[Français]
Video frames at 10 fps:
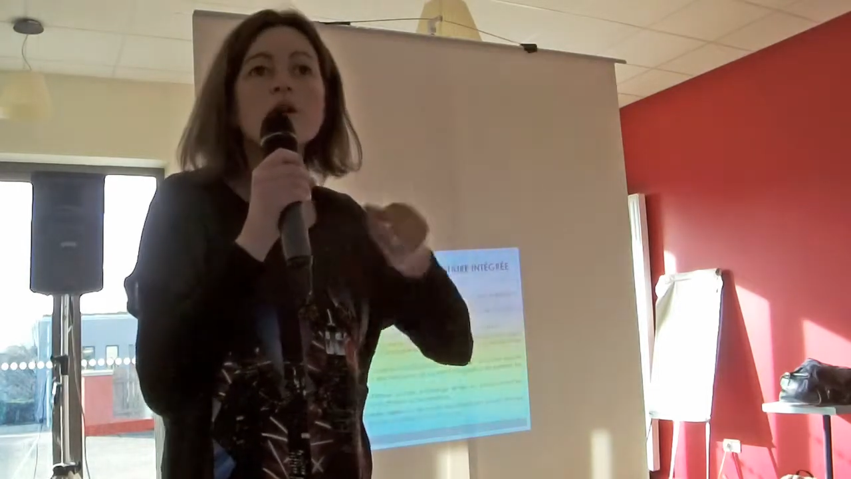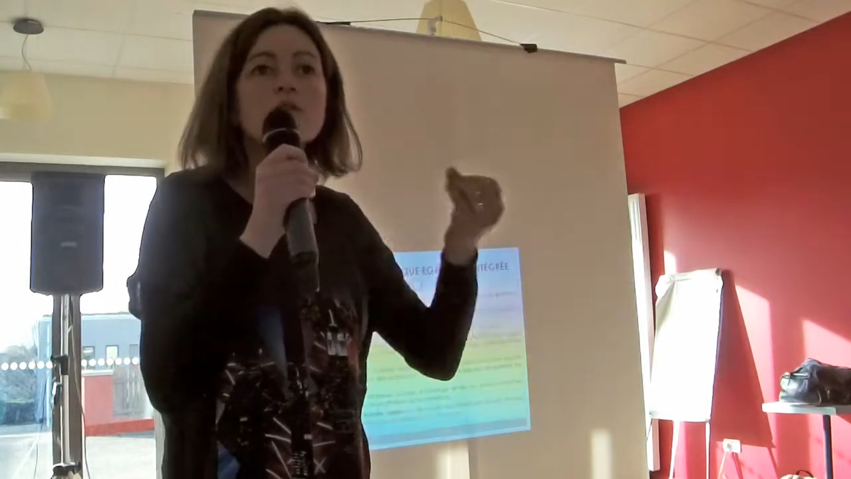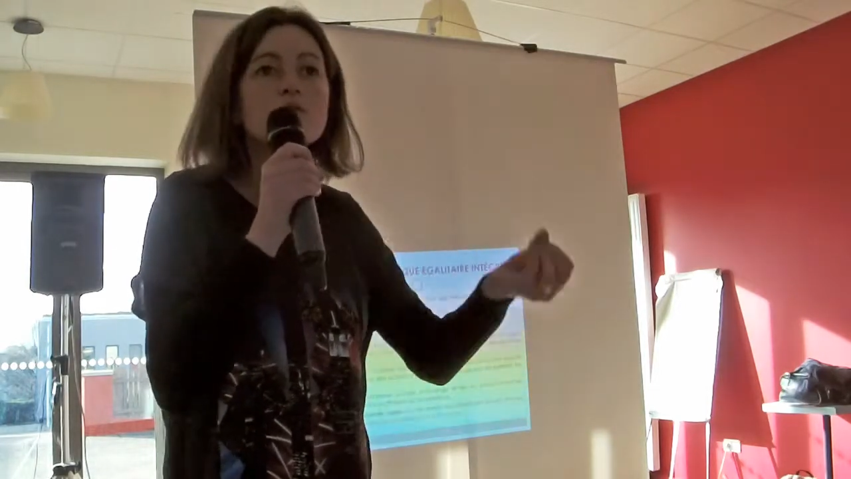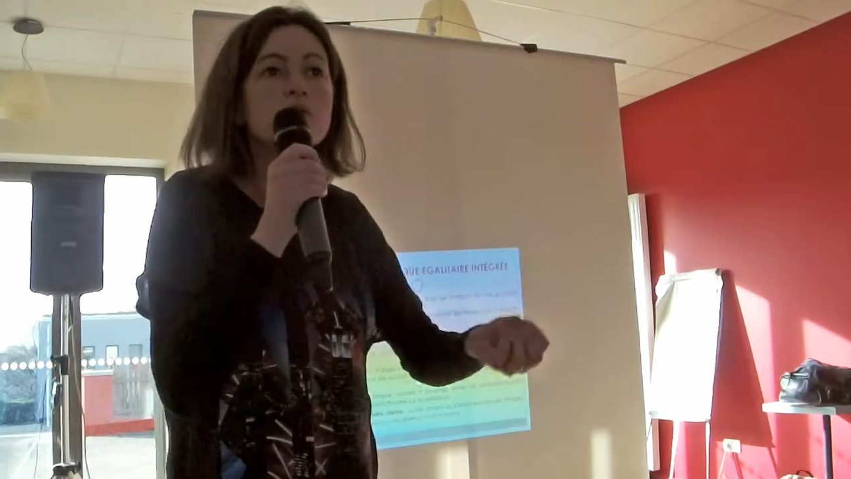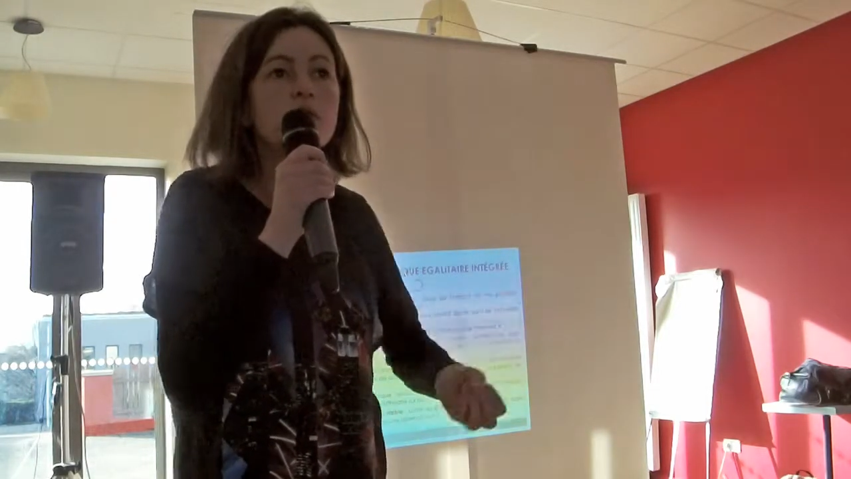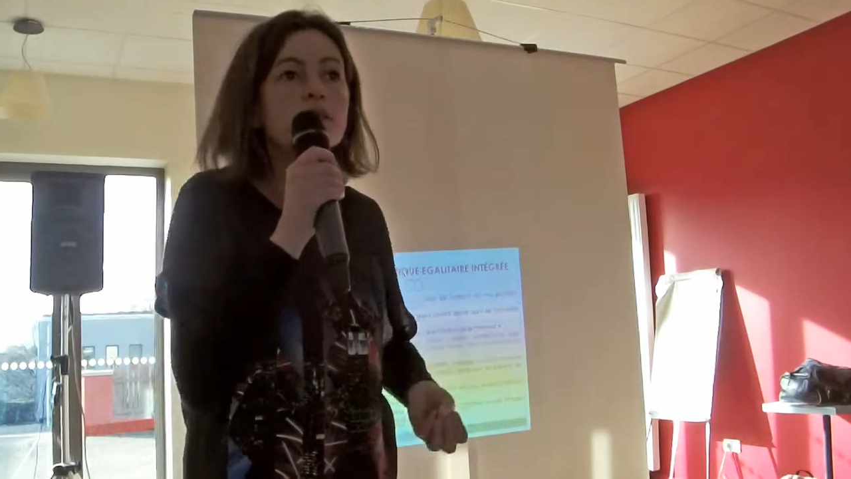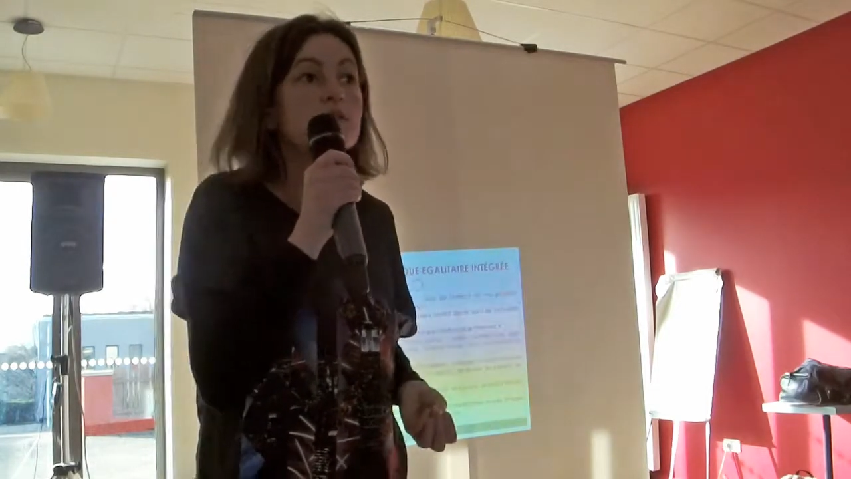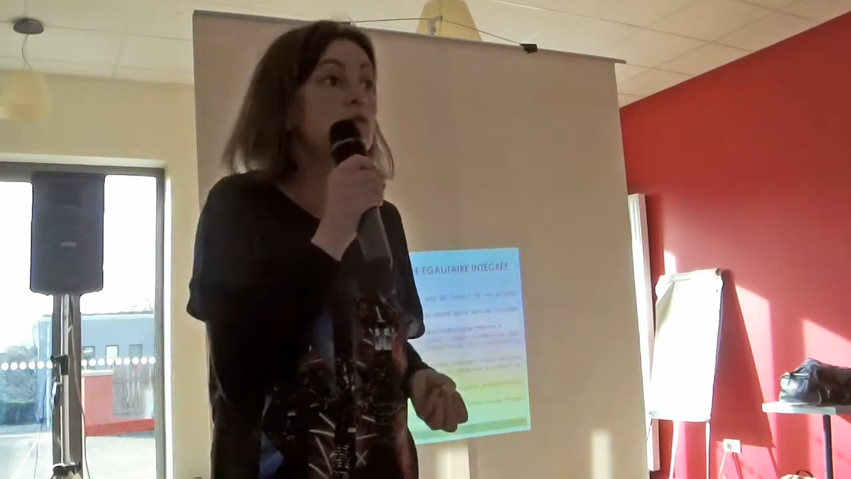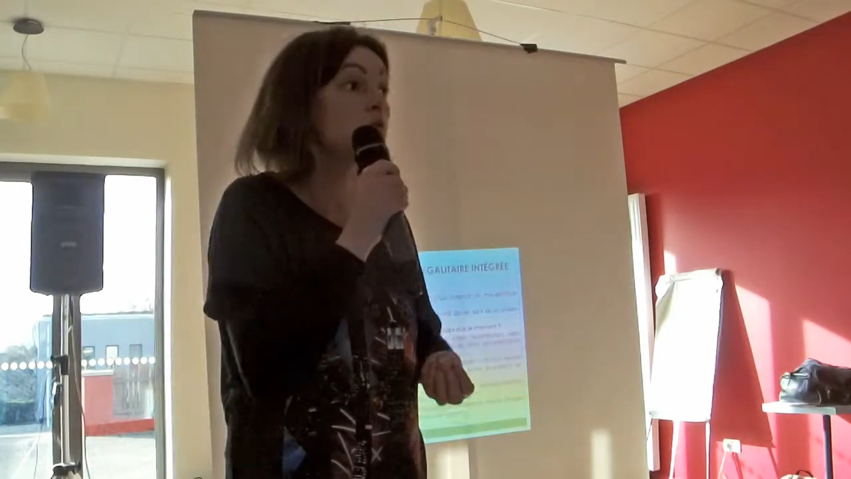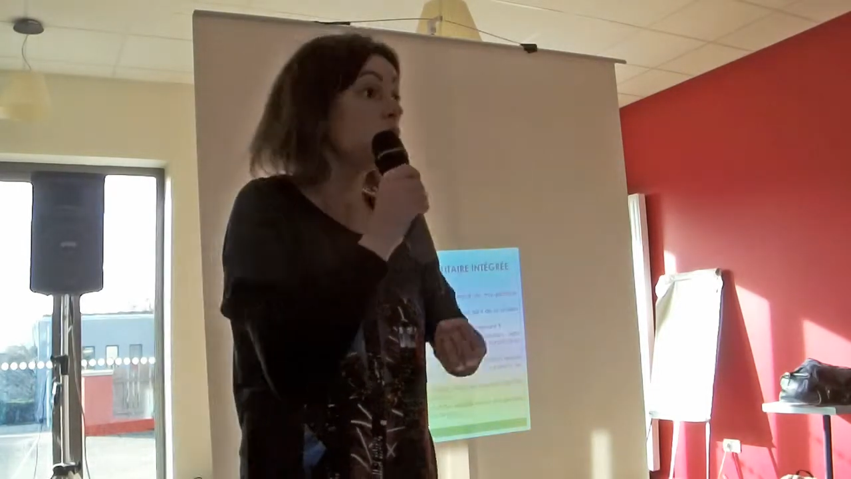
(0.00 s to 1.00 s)
elles se feront
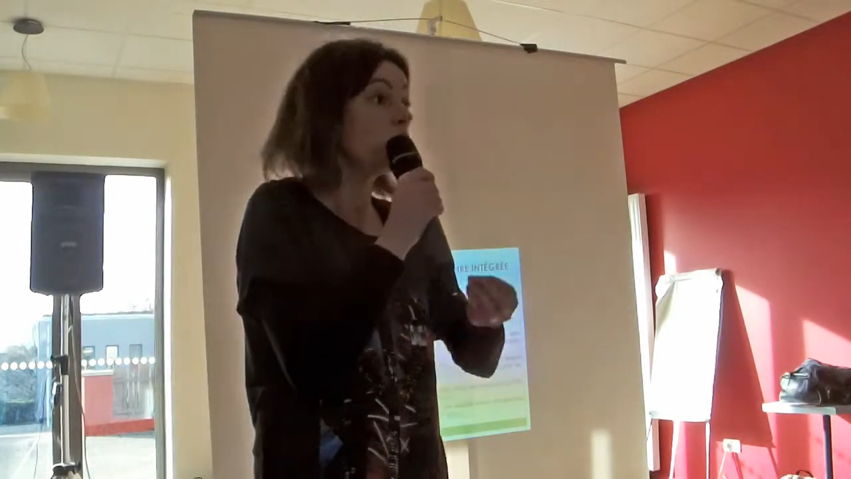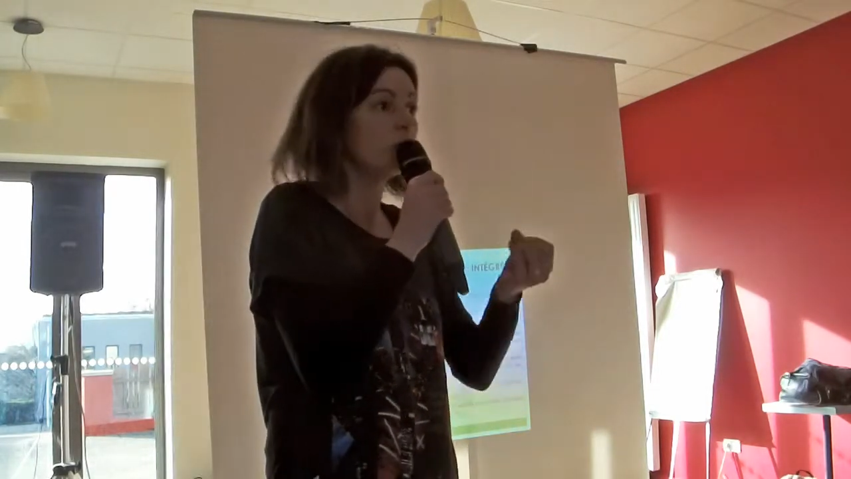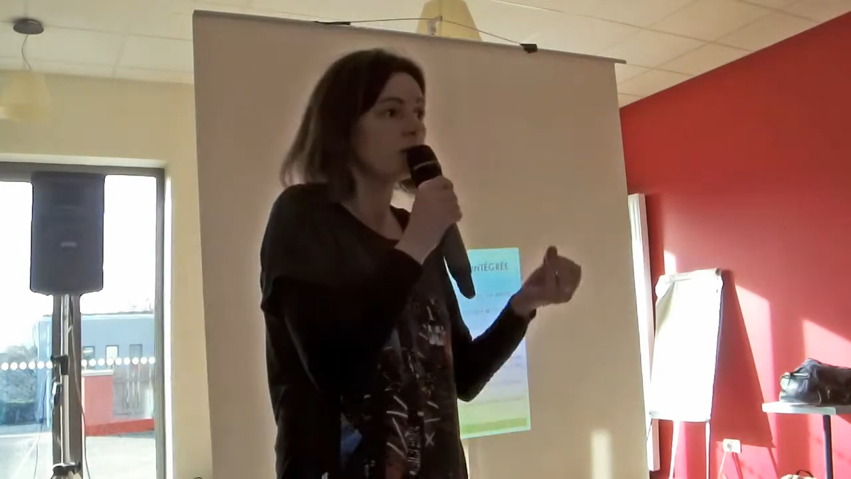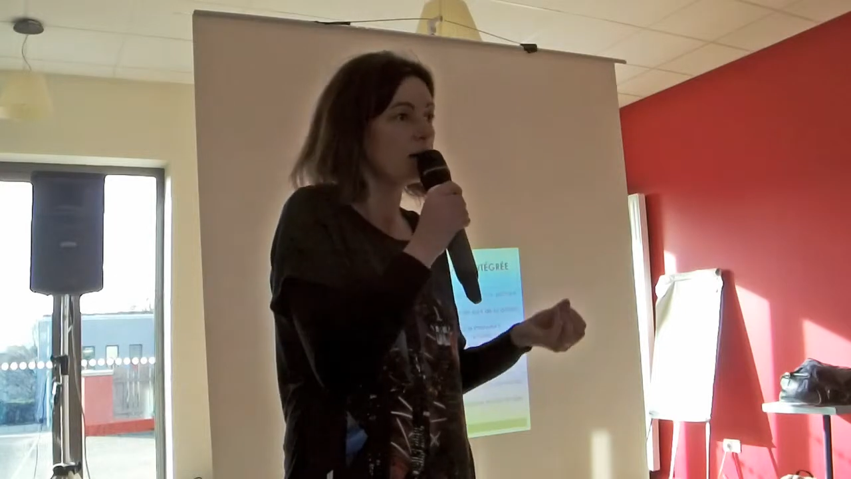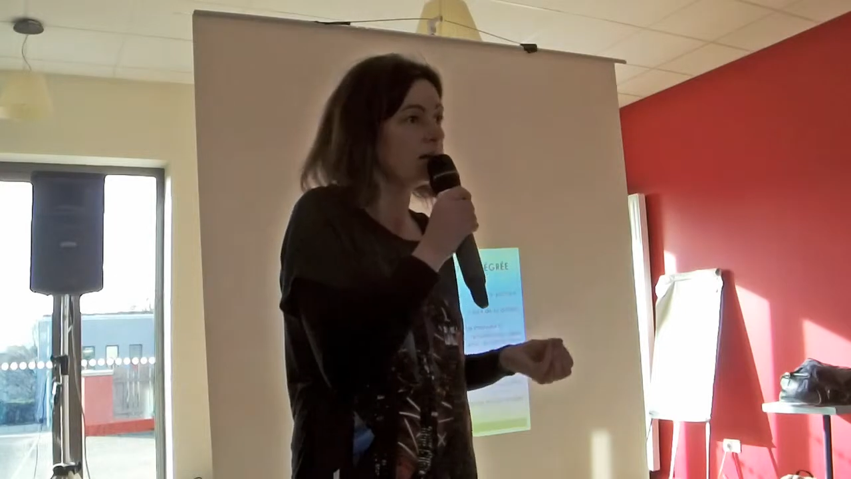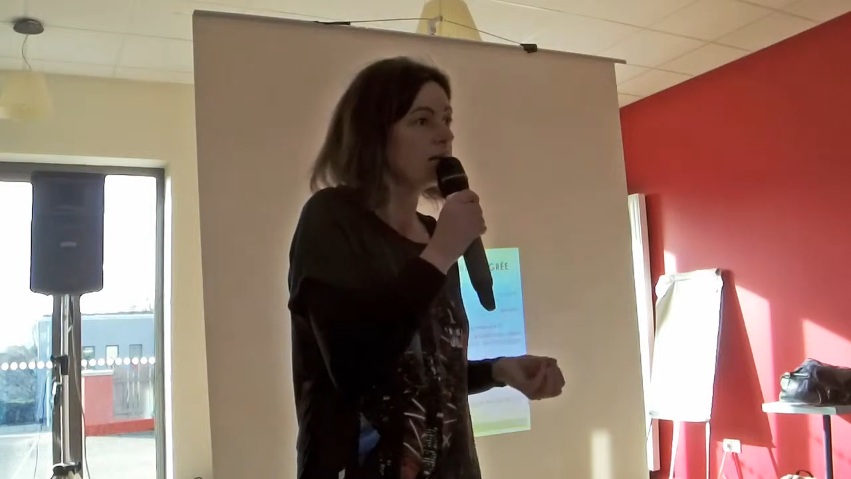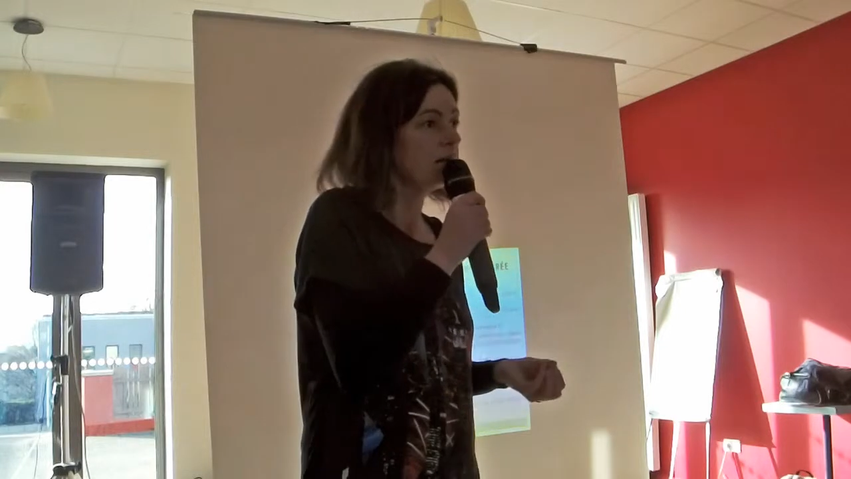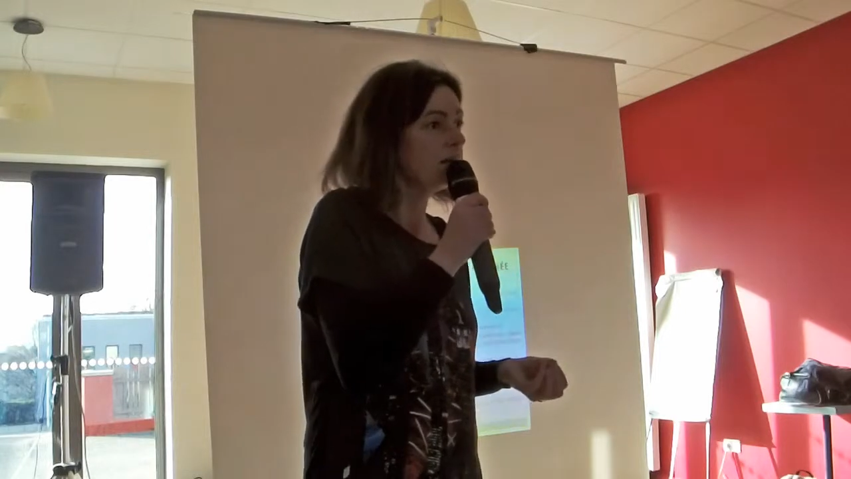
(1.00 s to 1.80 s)
agresser dehors. On verra.